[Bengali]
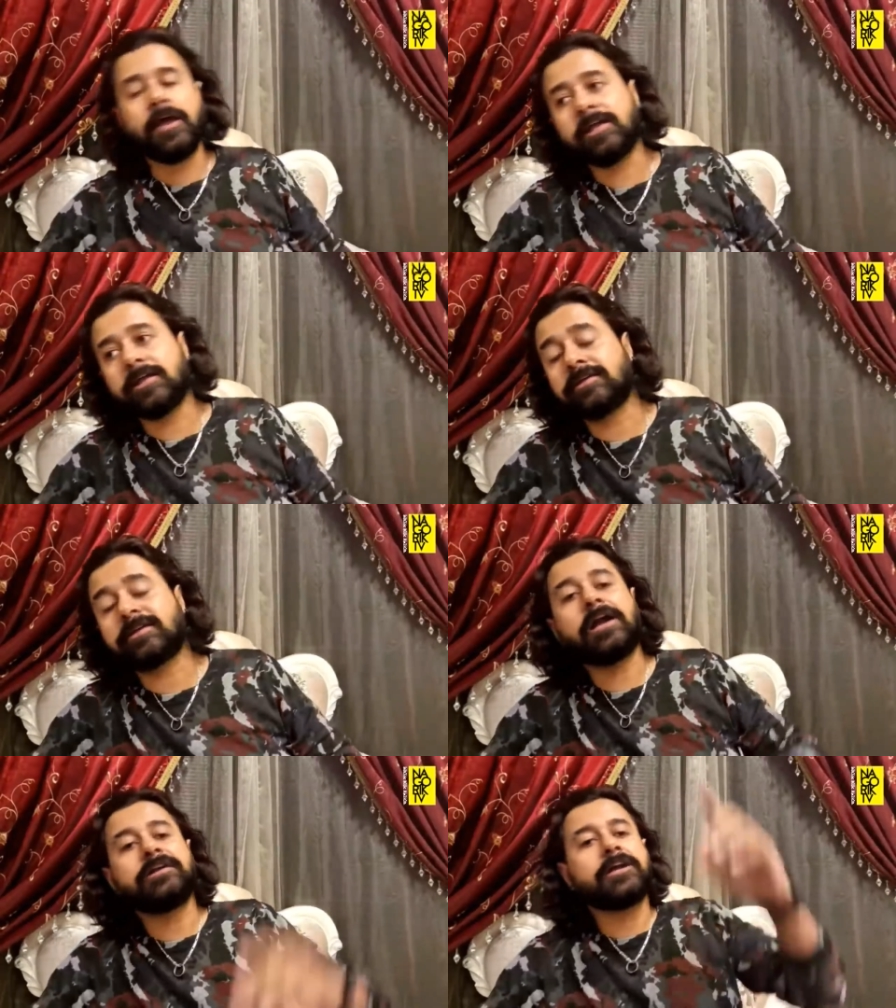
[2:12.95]
হ্যাঁ
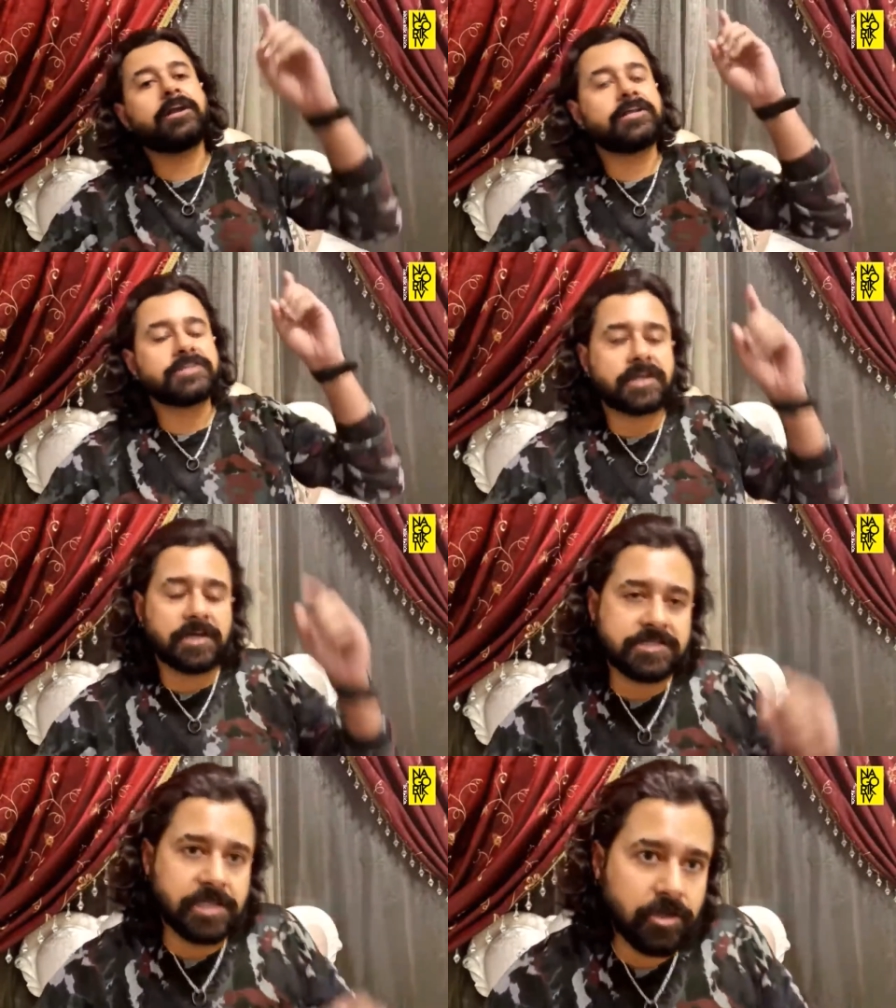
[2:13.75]
কার নানা
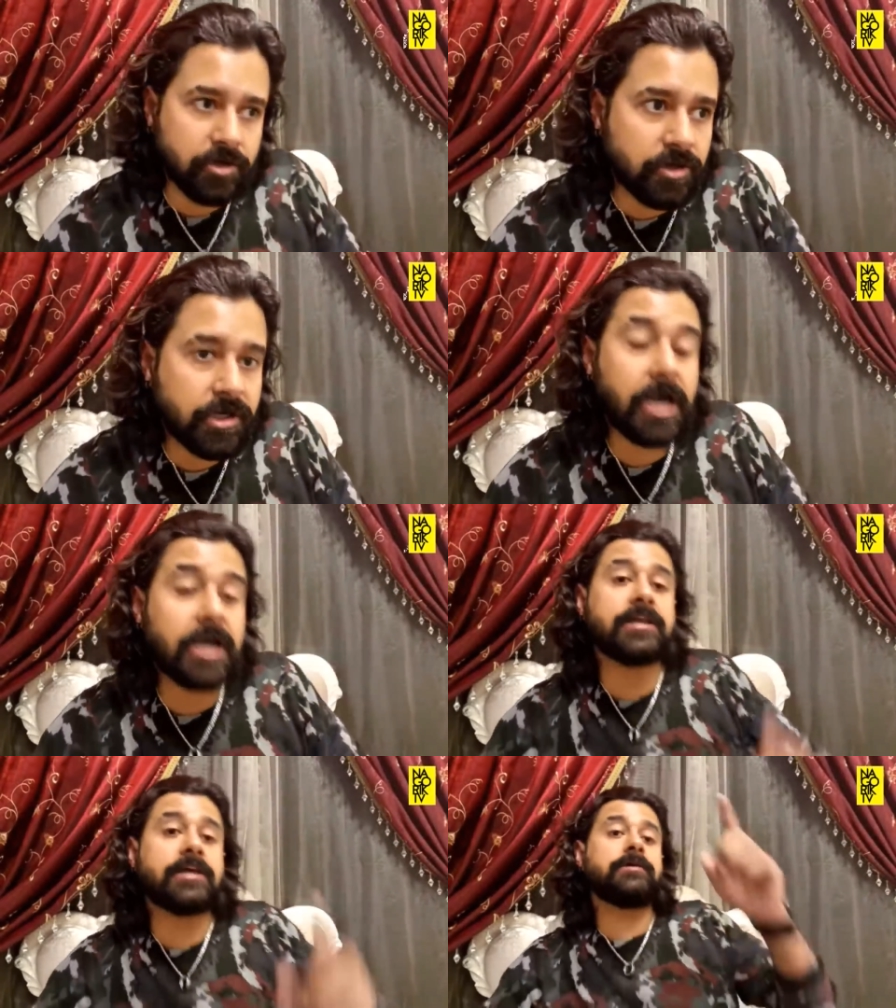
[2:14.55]
রাজাকার ছিল
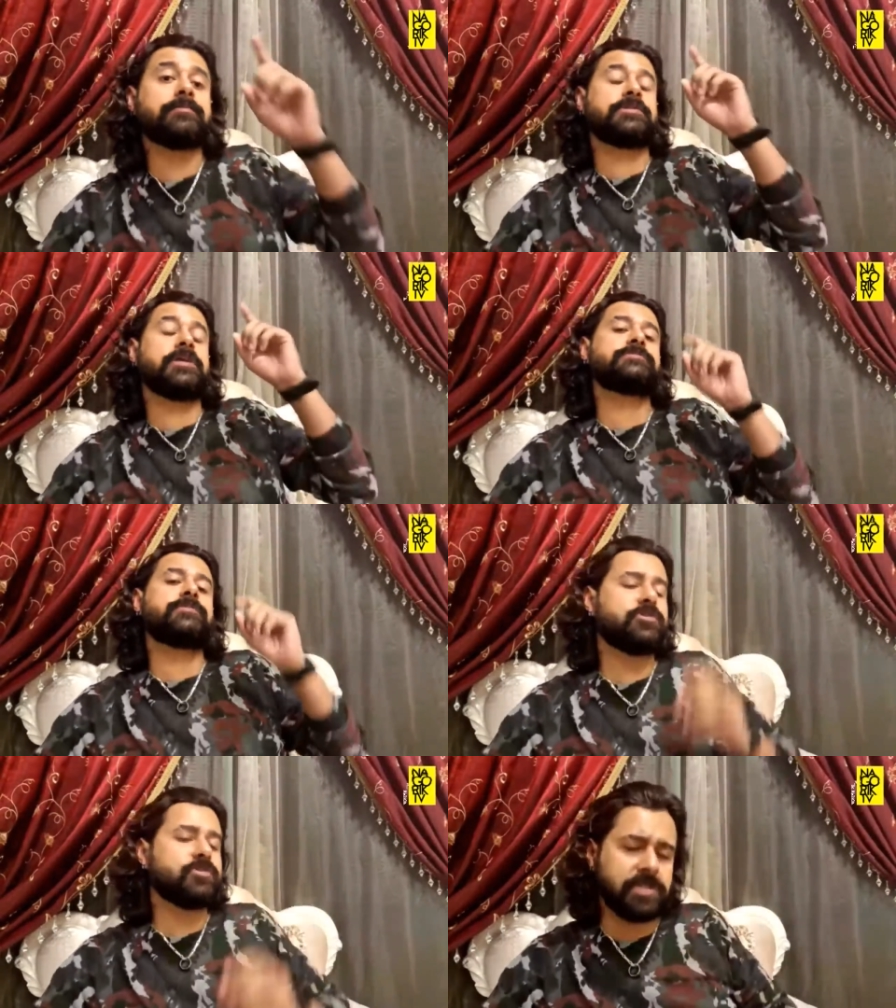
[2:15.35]
কার দাদা দেশ
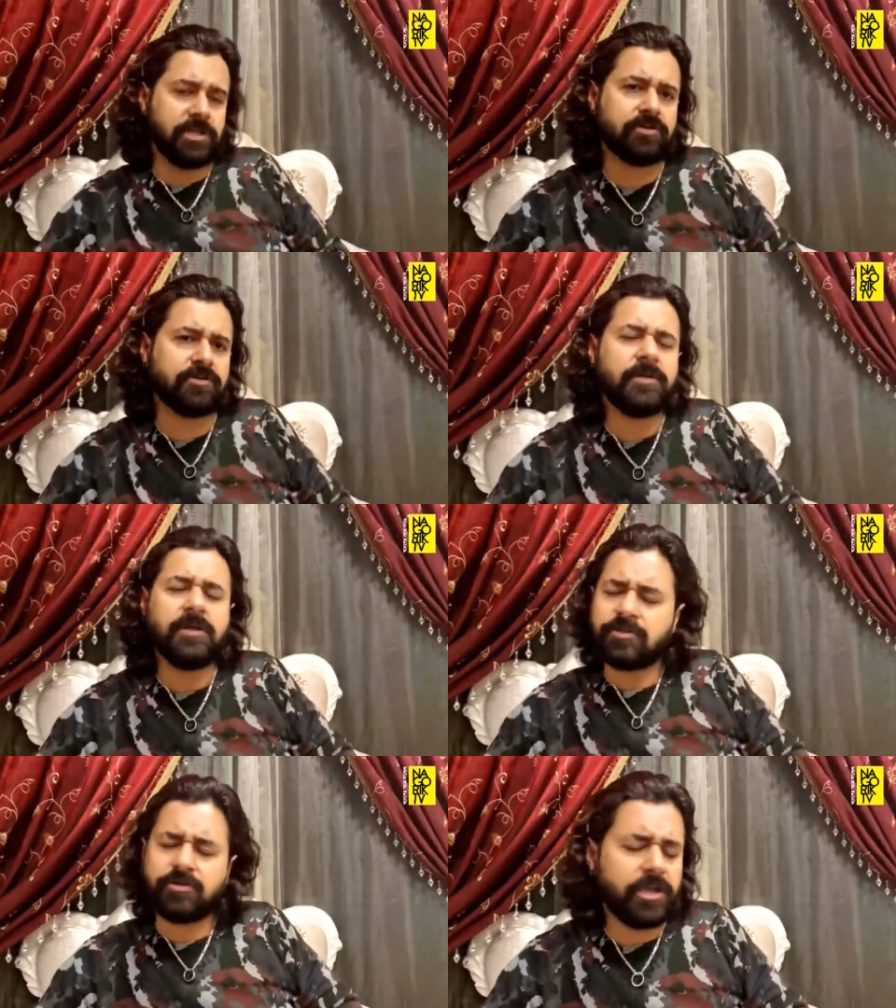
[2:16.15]
বিরোধী ছিল
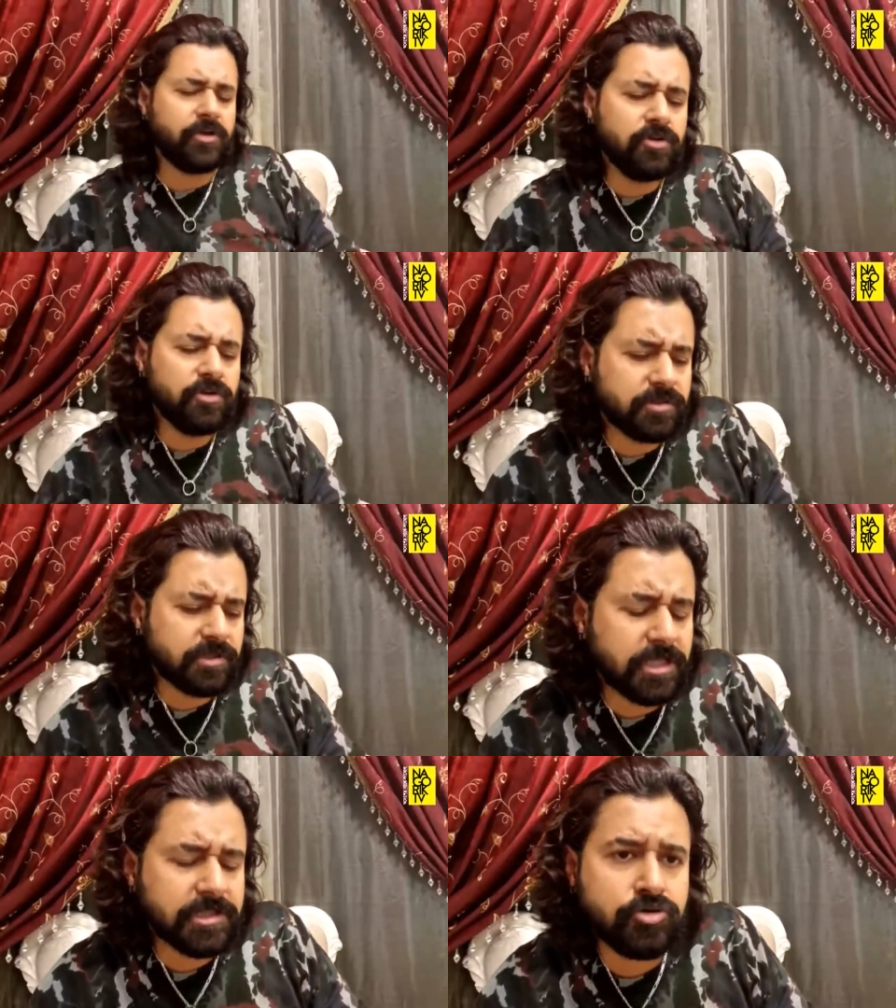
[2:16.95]
তো এগুলো
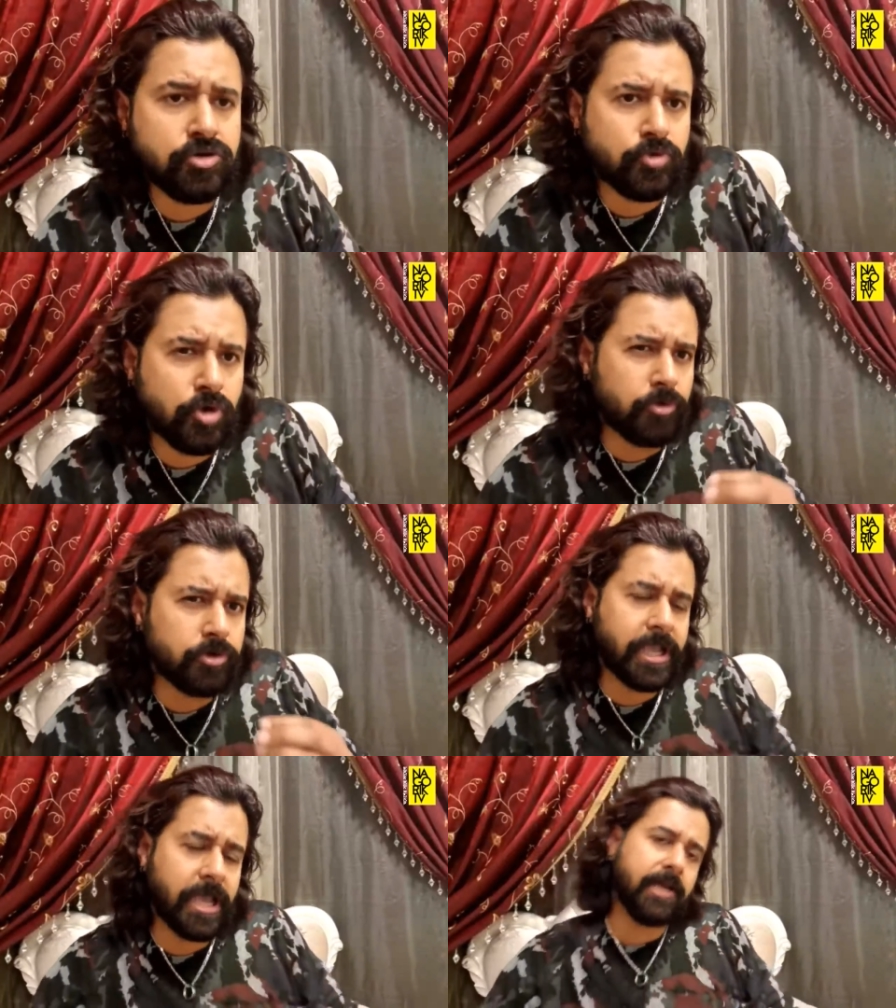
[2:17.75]
তাদের খুব
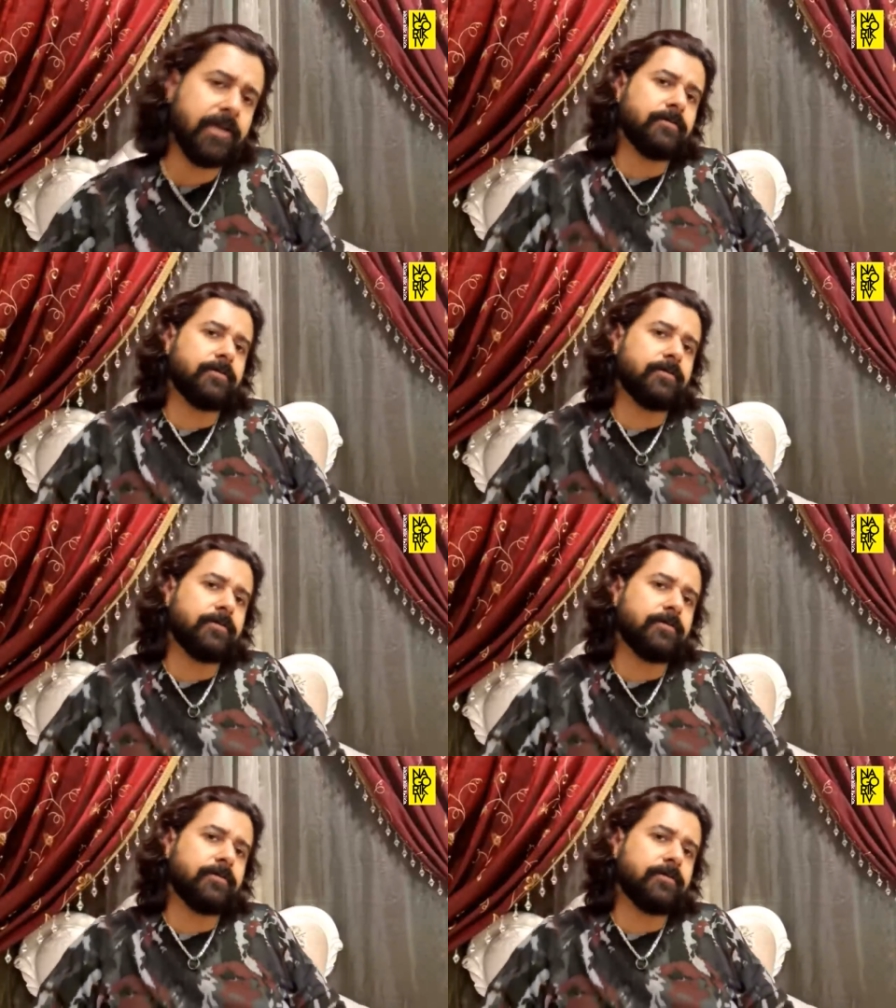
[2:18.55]
কমন খেলা